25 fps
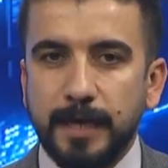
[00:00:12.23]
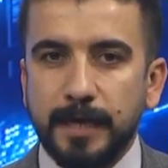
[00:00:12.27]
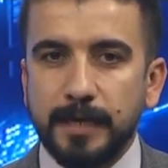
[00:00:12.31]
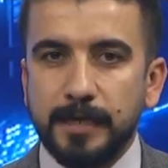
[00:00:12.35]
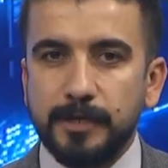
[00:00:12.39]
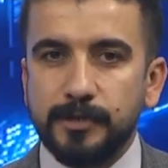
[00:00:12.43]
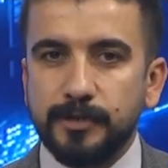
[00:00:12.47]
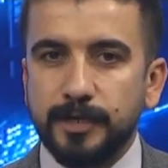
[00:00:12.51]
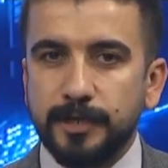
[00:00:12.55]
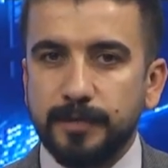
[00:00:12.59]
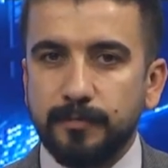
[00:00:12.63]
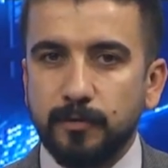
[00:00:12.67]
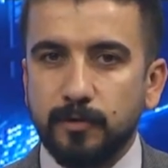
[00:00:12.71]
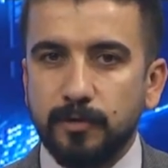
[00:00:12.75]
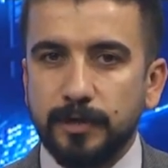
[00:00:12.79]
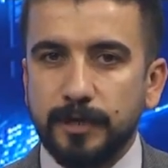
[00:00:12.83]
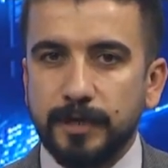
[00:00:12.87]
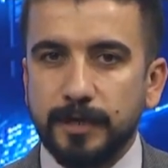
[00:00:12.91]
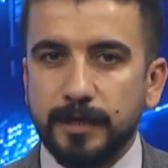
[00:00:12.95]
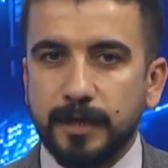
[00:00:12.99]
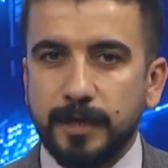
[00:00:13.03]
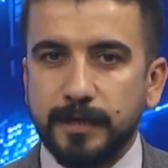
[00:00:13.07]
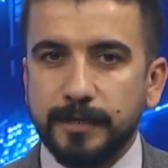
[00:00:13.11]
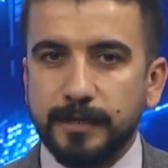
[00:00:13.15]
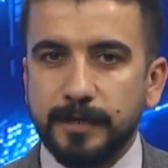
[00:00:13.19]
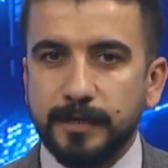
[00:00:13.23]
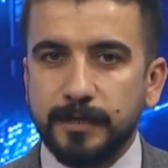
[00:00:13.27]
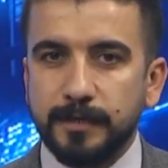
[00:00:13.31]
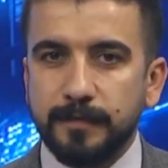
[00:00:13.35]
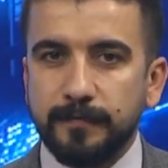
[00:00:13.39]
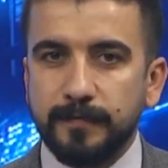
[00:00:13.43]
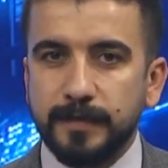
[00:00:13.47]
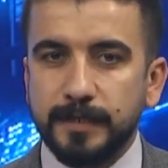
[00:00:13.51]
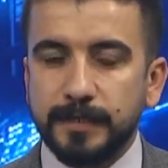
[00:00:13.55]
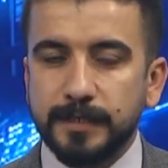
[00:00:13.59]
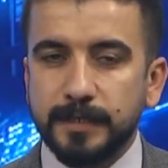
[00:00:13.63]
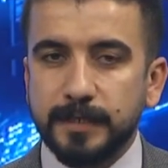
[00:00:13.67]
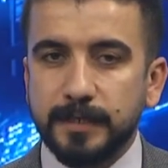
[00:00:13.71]
işletme olarak
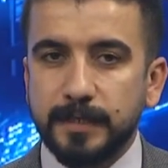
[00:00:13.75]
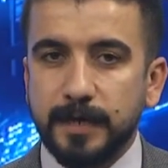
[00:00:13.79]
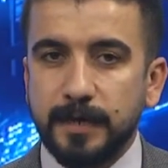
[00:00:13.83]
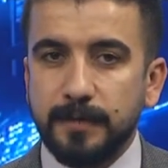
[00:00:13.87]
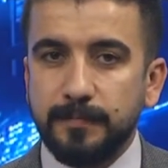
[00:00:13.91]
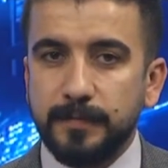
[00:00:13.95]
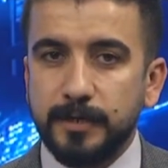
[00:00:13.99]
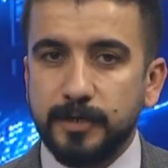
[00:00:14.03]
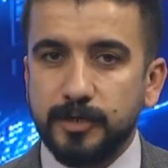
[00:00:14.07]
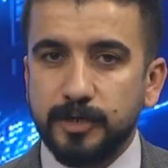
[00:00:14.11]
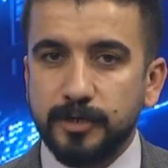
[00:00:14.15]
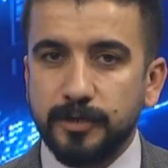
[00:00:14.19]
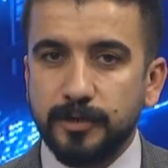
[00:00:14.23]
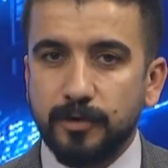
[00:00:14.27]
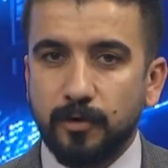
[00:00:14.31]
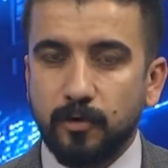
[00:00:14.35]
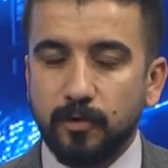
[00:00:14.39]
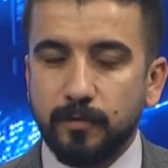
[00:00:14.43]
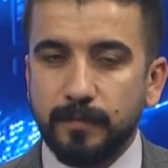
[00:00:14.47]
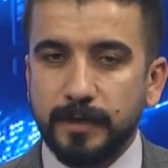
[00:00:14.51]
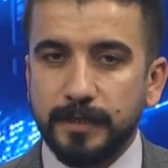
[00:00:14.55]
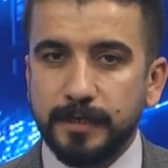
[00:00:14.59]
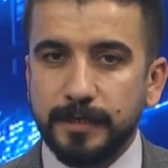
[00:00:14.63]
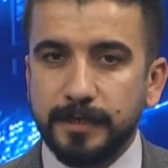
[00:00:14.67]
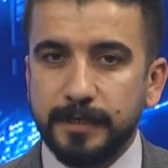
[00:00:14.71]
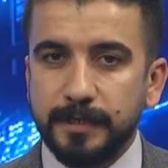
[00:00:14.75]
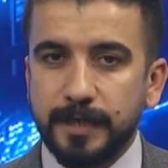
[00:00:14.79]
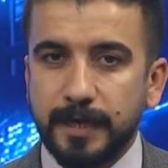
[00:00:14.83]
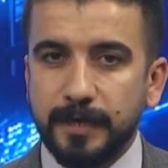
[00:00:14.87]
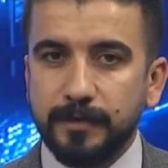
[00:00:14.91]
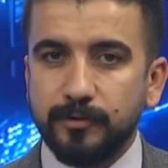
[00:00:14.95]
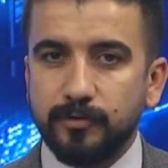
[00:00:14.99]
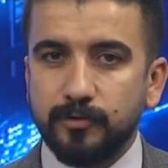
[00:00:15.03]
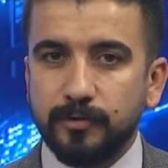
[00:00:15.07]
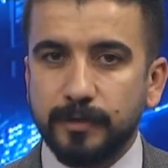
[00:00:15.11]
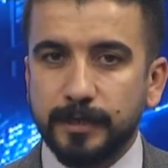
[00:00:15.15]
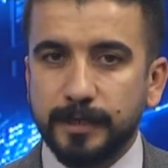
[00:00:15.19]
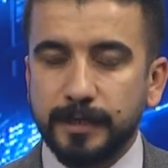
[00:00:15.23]
alternatif lezzetler peşinde
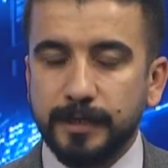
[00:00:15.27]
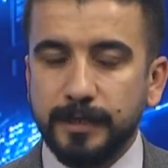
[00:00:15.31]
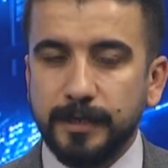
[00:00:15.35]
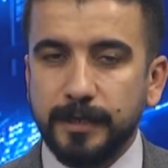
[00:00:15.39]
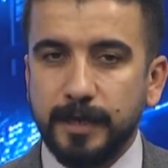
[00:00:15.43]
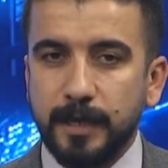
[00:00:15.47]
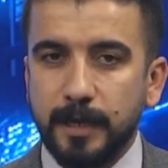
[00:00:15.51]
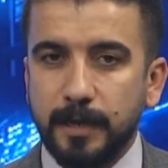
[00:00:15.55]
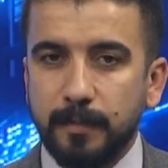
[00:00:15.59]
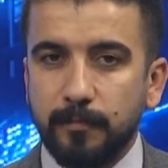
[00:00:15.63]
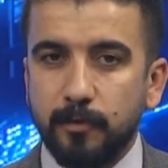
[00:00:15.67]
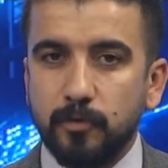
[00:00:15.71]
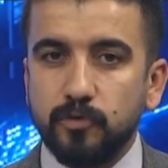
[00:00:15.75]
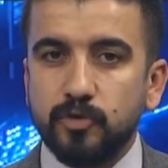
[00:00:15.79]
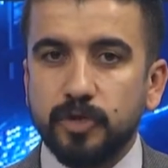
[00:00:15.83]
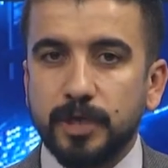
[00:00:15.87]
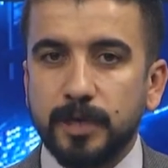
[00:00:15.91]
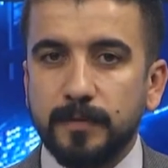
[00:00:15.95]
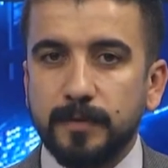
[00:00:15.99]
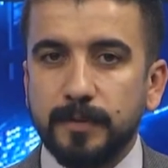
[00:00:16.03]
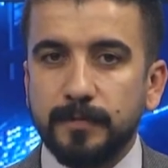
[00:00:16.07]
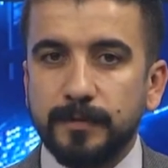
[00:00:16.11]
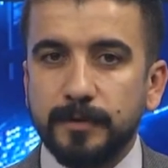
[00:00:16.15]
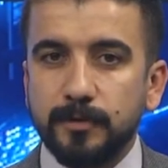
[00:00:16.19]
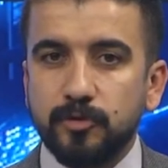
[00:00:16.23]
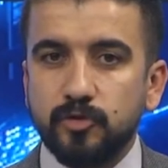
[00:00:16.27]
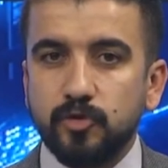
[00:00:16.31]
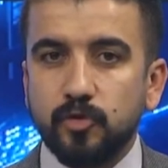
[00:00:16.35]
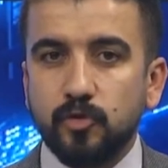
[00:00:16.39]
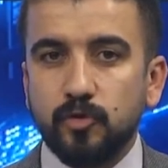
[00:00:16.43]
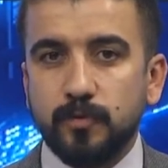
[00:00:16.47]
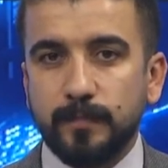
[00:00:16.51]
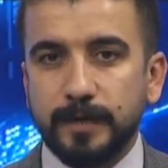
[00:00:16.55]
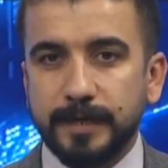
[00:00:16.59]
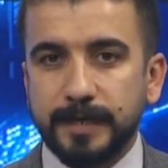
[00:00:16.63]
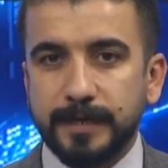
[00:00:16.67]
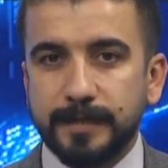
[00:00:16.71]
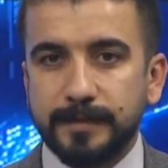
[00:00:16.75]
olmalarından dolayı Pöç Kebabı'nı
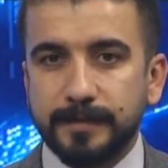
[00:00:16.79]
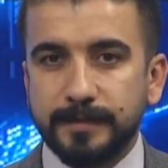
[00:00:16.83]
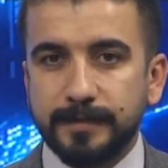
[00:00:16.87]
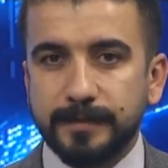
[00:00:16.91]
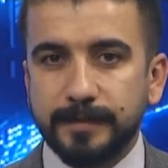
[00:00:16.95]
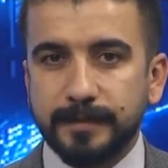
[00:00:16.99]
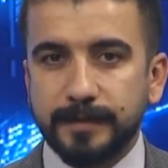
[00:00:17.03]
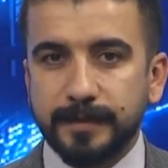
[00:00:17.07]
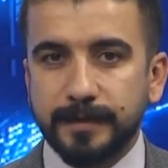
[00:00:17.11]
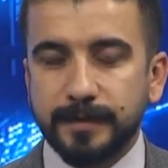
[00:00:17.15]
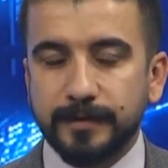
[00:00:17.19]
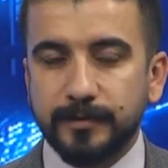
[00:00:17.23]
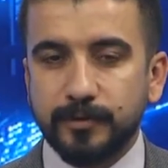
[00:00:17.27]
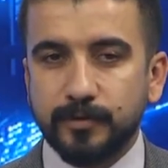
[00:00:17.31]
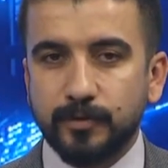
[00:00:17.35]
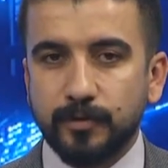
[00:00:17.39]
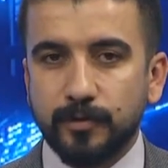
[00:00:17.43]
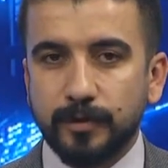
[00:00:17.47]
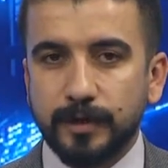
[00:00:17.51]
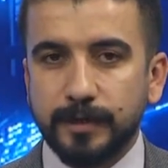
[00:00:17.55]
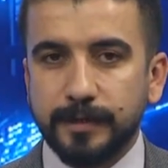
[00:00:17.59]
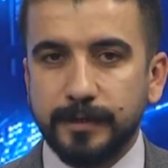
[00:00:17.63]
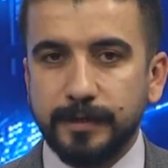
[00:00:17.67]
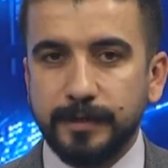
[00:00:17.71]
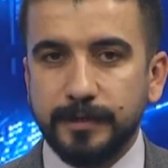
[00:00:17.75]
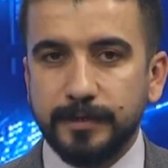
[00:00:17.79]
Çorum'a getirdiklerini söyledi.